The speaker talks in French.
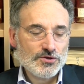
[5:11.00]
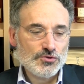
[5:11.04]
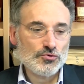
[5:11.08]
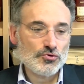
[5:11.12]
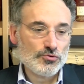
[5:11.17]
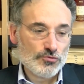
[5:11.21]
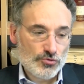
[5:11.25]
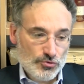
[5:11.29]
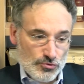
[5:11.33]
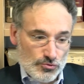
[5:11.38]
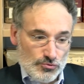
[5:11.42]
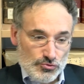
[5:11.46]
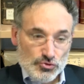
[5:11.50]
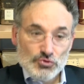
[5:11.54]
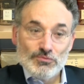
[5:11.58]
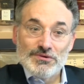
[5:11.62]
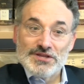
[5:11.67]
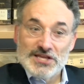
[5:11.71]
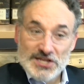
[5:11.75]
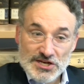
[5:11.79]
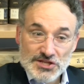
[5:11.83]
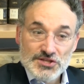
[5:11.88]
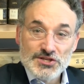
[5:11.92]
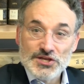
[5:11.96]
Donc,
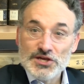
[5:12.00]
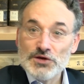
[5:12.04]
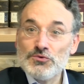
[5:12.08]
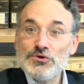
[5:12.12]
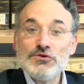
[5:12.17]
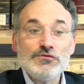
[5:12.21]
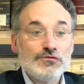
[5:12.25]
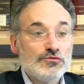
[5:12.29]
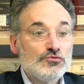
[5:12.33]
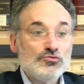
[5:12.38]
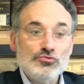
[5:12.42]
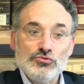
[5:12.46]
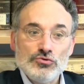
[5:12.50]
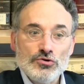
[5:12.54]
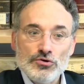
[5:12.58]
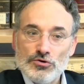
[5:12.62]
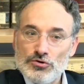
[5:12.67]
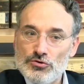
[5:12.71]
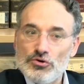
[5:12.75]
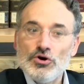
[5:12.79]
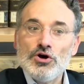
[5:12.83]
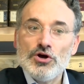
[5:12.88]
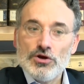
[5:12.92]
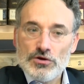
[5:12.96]
domanialité, oui,
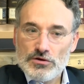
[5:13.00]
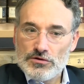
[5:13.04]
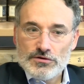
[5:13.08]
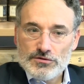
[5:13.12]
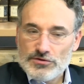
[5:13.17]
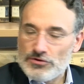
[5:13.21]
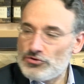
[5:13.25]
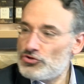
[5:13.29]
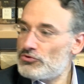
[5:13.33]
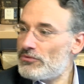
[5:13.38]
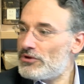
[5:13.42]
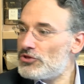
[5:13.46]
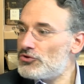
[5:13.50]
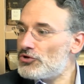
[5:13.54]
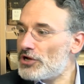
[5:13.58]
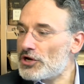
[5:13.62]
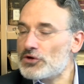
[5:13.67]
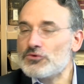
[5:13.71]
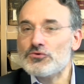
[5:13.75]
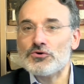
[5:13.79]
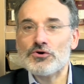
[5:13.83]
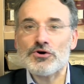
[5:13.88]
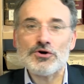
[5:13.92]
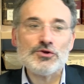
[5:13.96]
euh, domaine de la
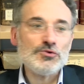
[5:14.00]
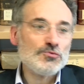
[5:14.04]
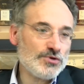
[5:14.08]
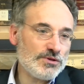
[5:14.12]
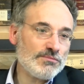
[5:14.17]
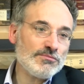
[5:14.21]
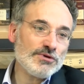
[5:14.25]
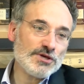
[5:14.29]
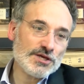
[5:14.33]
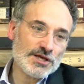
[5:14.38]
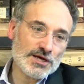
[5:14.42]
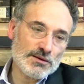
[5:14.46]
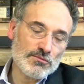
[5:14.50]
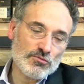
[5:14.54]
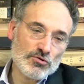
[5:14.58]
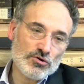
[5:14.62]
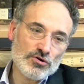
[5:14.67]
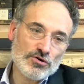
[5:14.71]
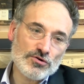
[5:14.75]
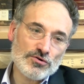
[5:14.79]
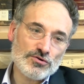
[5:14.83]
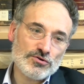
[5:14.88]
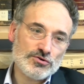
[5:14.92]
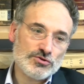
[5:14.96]
couronne, oui, mais
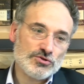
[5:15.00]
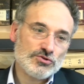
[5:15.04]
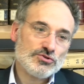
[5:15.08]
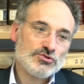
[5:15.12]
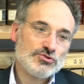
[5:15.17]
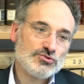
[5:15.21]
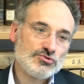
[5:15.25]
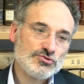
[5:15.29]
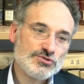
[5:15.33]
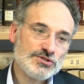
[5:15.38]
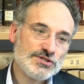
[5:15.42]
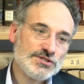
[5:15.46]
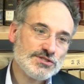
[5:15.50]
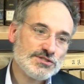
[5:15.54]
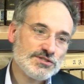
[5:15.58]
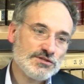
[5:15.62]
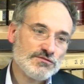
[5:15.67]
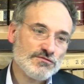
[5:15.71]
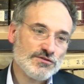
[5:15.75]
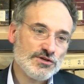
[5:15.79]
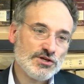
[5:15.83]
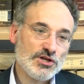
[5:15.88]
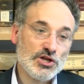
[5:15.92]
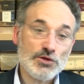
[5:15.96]
également euh, justice
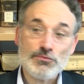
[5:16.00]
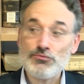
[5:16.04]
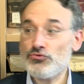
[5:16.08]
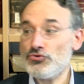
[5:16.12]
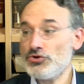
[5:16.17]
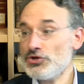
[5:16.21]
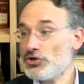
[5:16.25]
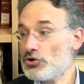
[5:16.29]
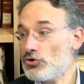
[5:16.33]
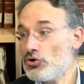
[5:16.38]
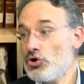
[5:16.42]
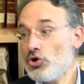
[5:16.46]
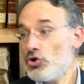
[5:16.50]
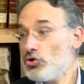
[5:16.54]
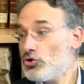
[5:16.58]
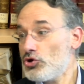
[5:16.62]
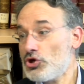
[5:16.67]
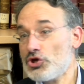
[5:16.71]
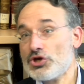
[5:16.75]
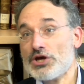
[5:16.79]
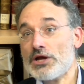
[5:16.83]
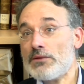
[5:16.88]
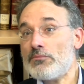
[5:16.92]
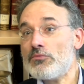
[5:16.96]
civile, et puis
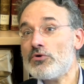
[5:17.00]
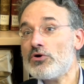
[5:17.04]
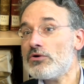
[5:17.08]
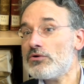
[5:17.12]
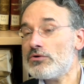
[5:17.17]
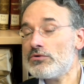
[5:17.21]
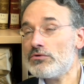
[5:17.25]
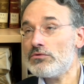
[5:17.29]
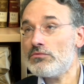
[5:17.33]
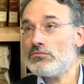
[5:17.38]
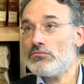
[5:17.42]
également